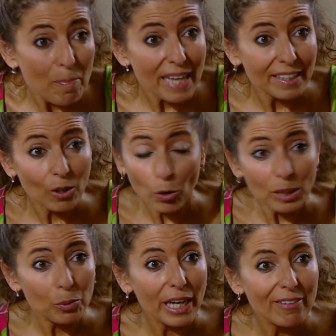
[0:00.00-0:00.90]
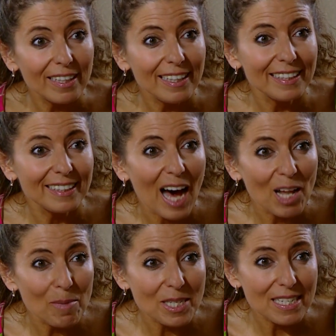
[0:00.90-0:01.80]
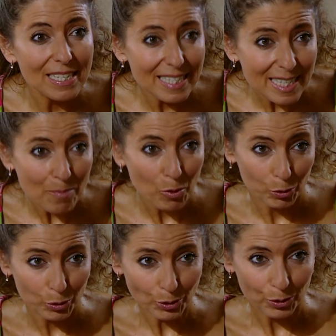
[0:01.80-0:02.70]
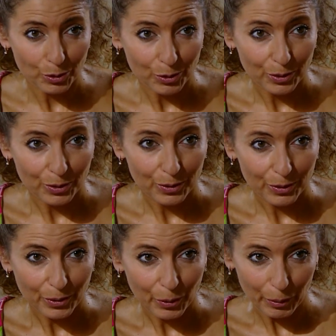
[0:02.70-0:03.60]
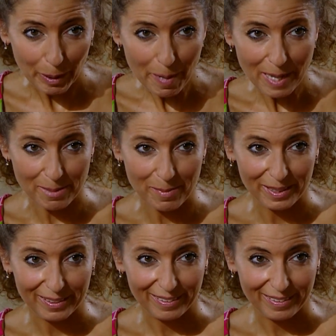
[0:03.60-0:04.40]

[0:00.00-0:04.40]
Belki o da bu evliliğin dağılmasını istemiyordur. Olamaz mı?